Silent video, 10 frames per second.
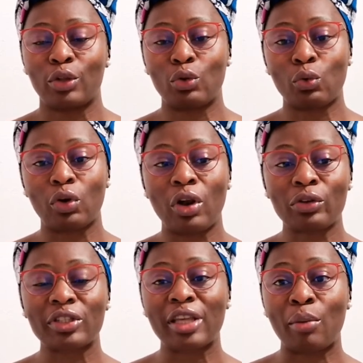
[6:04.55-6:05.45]
Donc,
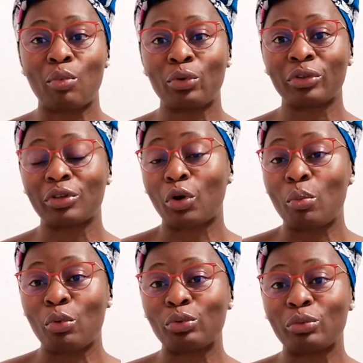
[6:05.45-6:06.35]
l'ancien monde,
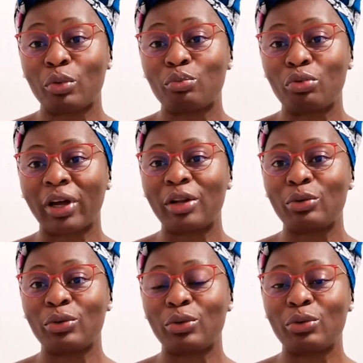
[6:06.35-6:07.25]
comme on, pourrait le,